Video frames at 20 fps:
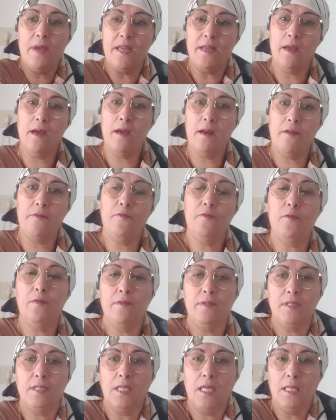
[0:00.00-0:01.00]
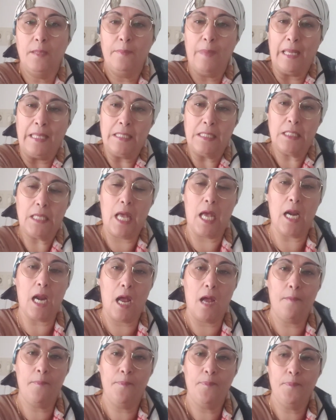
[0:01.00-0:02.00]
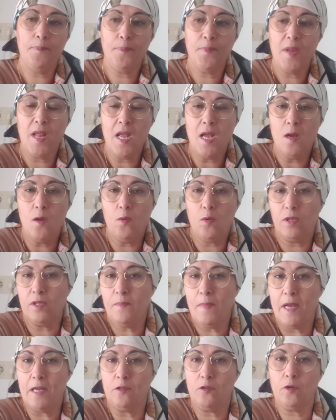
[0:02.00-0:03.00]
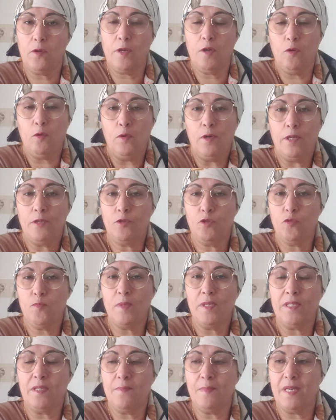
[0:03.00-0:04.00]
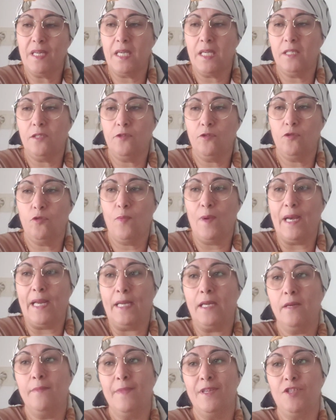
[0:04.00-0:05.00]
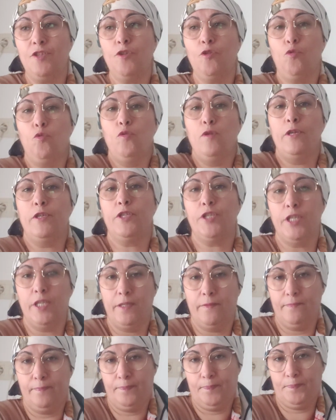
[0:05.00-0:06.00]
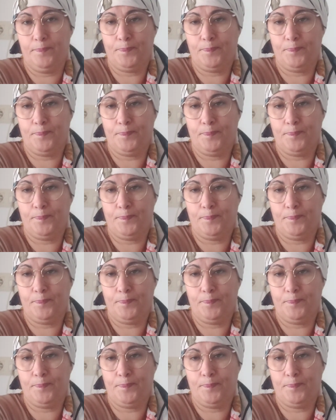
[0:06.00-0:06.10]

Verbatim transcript: معيار مع نصارى وقت ما يهضروا كيقول لنا نتوما ديما كديروا ولكن ماشي كلشي